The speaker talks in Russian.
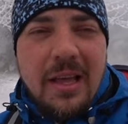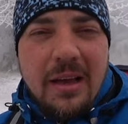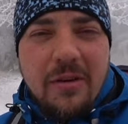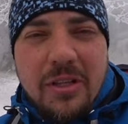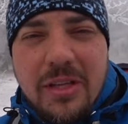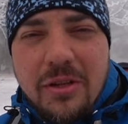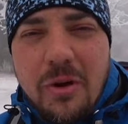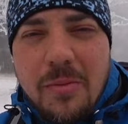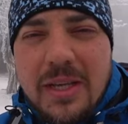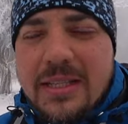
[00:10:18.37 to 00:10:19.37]
Вот этот
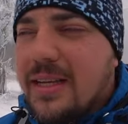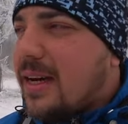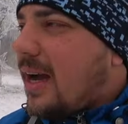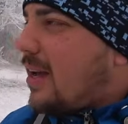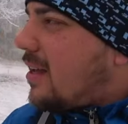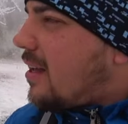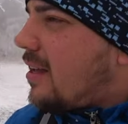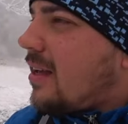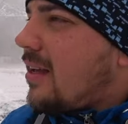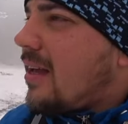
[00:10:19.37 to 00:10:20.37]
дом лесника.
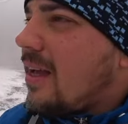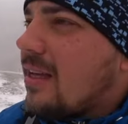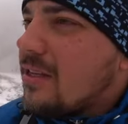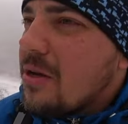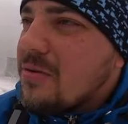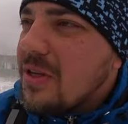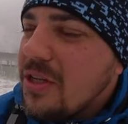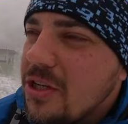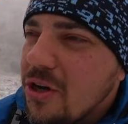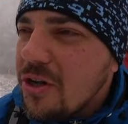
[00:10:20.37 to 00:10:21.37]
Собственно,
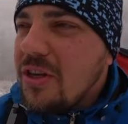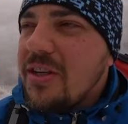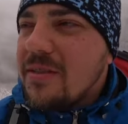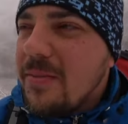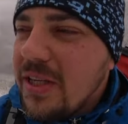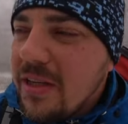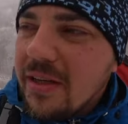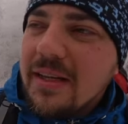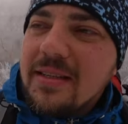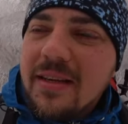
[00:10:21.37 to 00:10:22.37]
ничего не
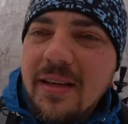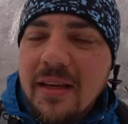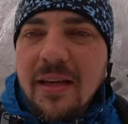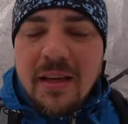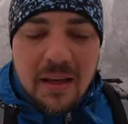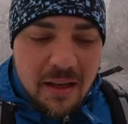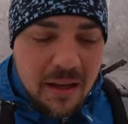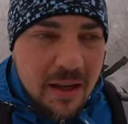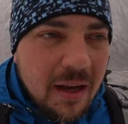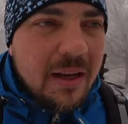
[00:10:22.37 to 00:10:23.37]
изменилось.
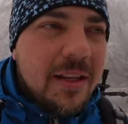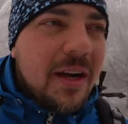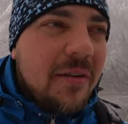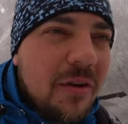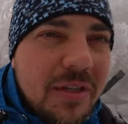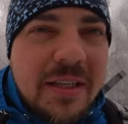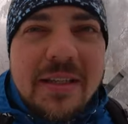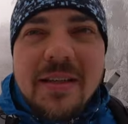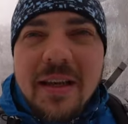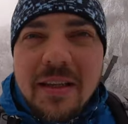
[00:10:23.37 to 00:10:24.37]
Никого
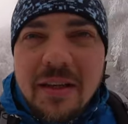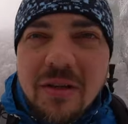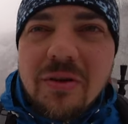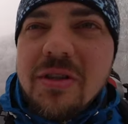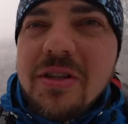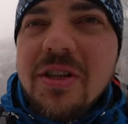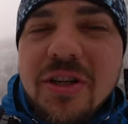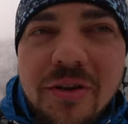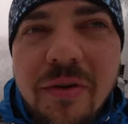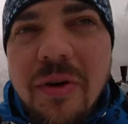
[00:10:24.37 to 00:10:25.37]
здесь нет, никто здесь не
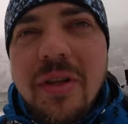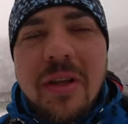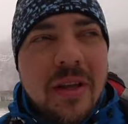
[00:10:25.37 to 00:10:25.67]
живет.